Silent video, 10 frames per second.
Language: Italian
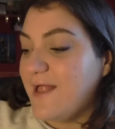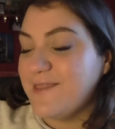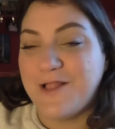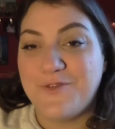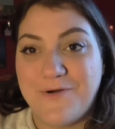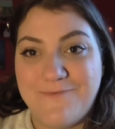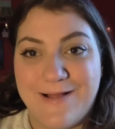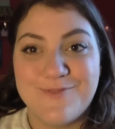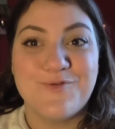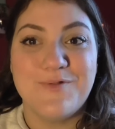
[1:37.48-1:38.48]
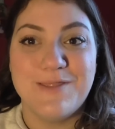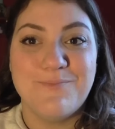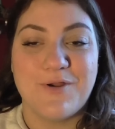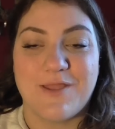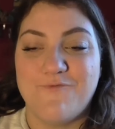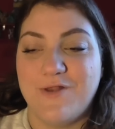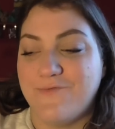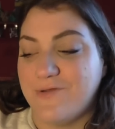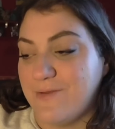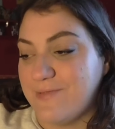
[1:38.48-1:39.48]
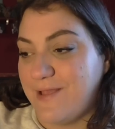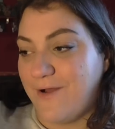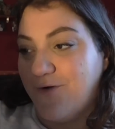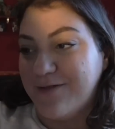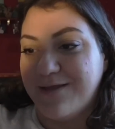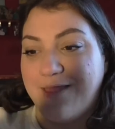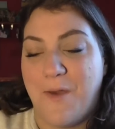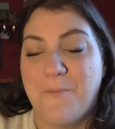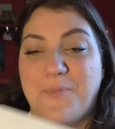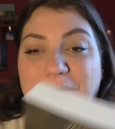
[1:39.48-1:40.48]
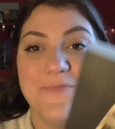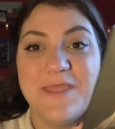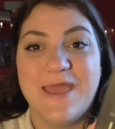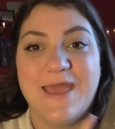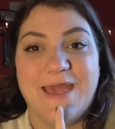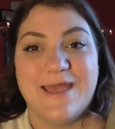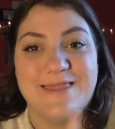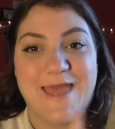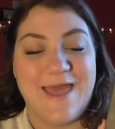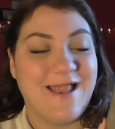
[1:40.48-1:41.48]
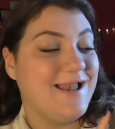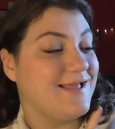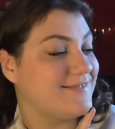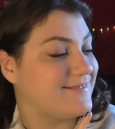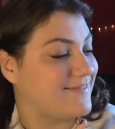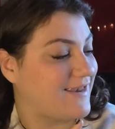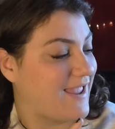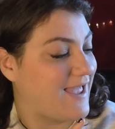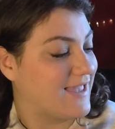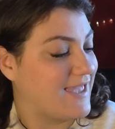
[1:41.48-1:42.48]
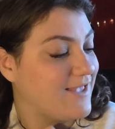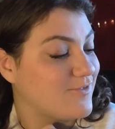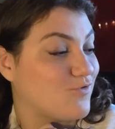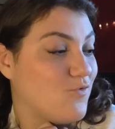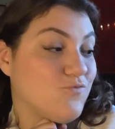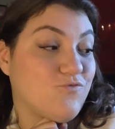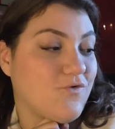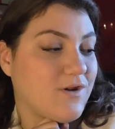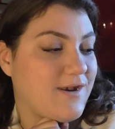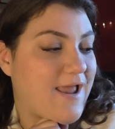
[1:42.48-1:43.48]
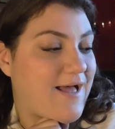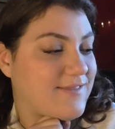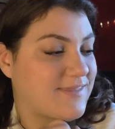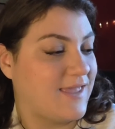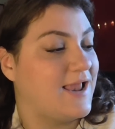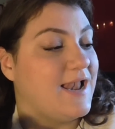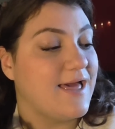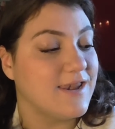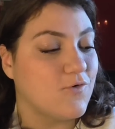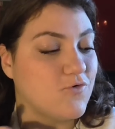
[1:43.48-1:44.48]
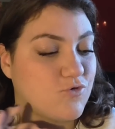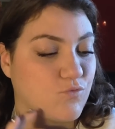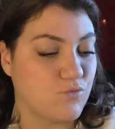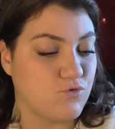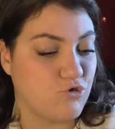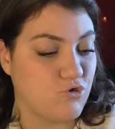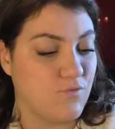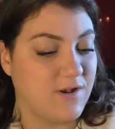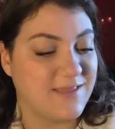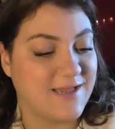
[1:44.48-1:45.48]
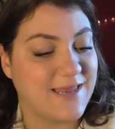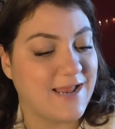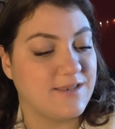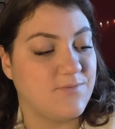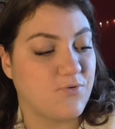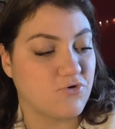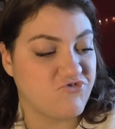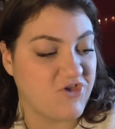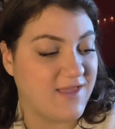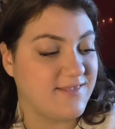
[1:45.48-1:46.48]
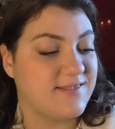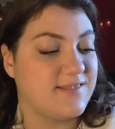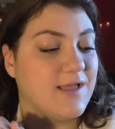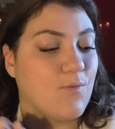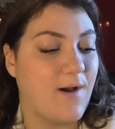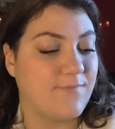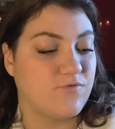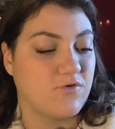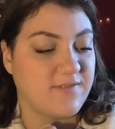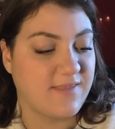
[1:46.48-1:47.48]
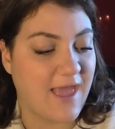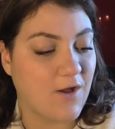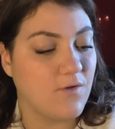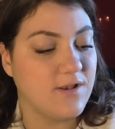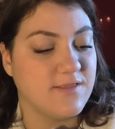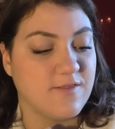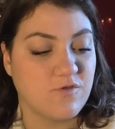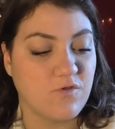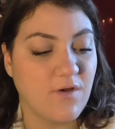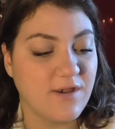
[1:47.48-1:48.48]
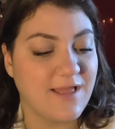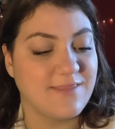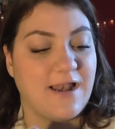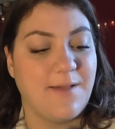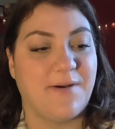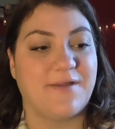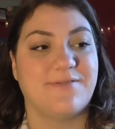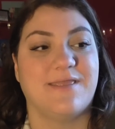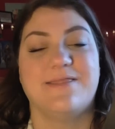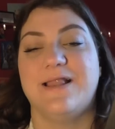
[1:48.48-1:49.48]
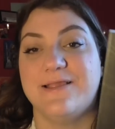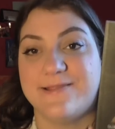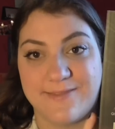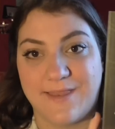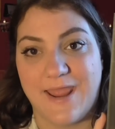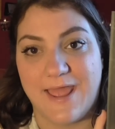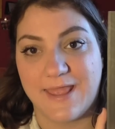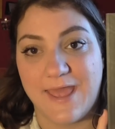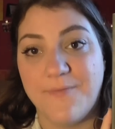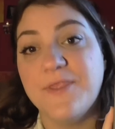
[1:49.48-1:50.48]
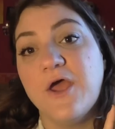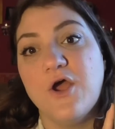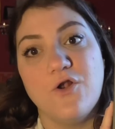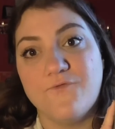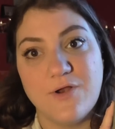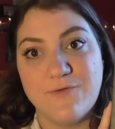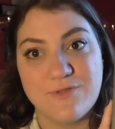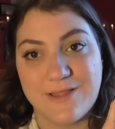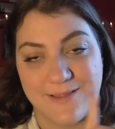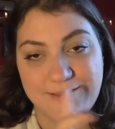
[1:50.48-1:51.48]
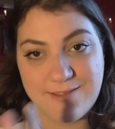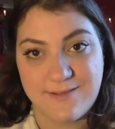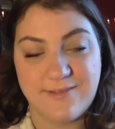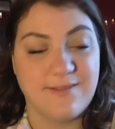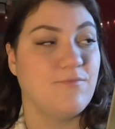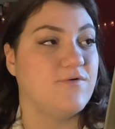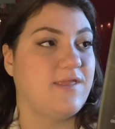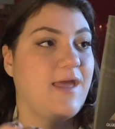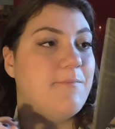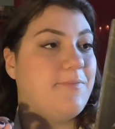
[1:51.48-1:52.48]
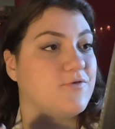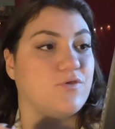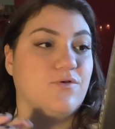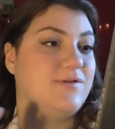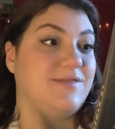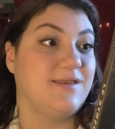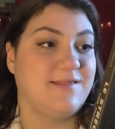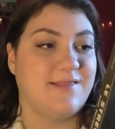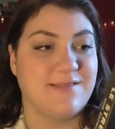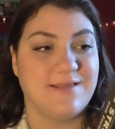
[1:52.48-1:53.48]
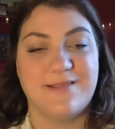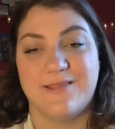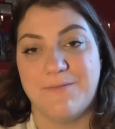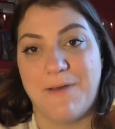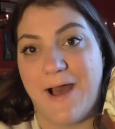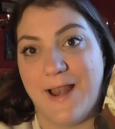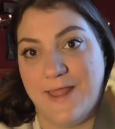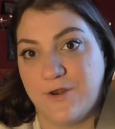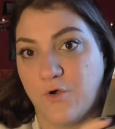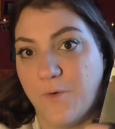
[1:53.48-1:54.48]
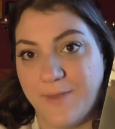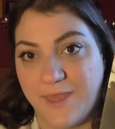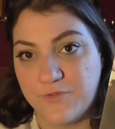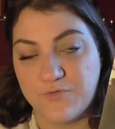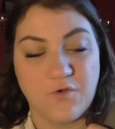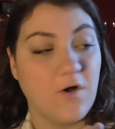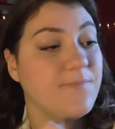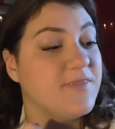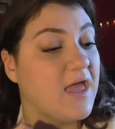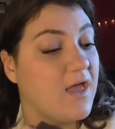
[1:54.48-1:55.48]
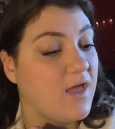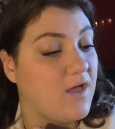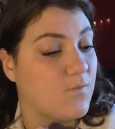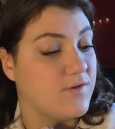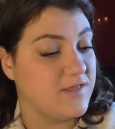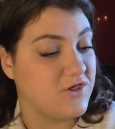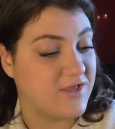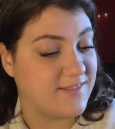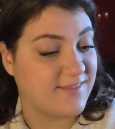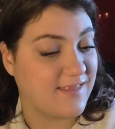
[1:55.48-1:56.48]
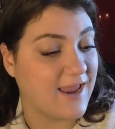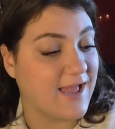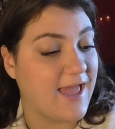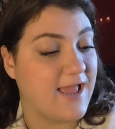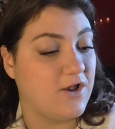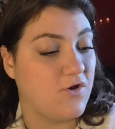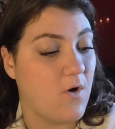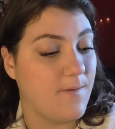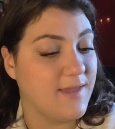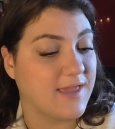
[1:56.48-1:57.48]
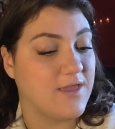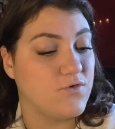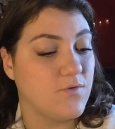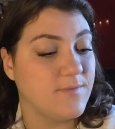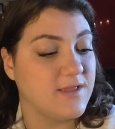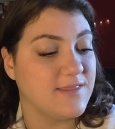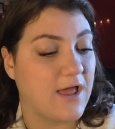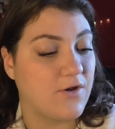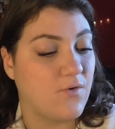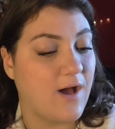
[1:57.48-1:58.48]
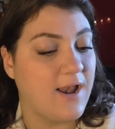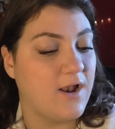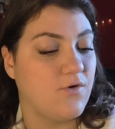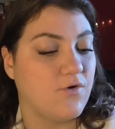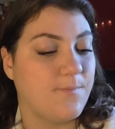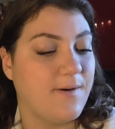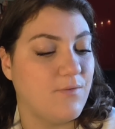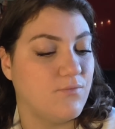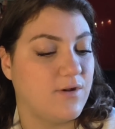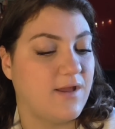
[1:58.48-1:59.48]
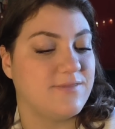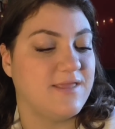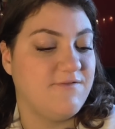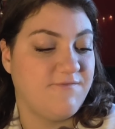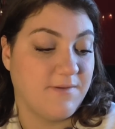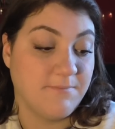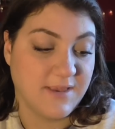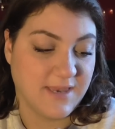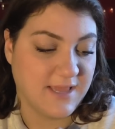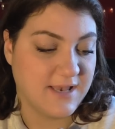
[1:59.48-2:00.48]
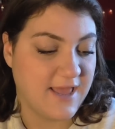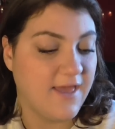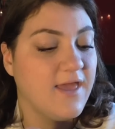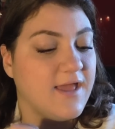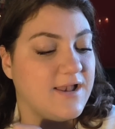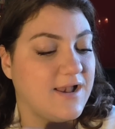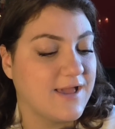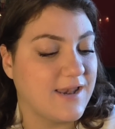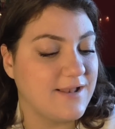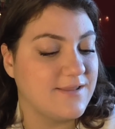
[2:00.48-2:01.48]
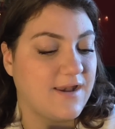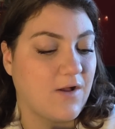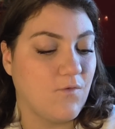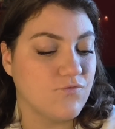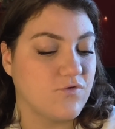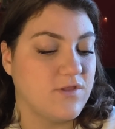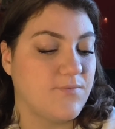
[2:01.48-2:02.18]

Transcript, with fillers: andando avanti un libro che volevo da un sacco di tempo ed è Le streghe sono tornate, la ricostruzione dei grandi processi, quattro secoli di storia dalla parte delle streghe. Lo volevo da tantissimo tempo, sono interessatissima all'argomento. Qui dice strega è il nome che gli uomini danno alla loro paura del femminile. Nel grande racconto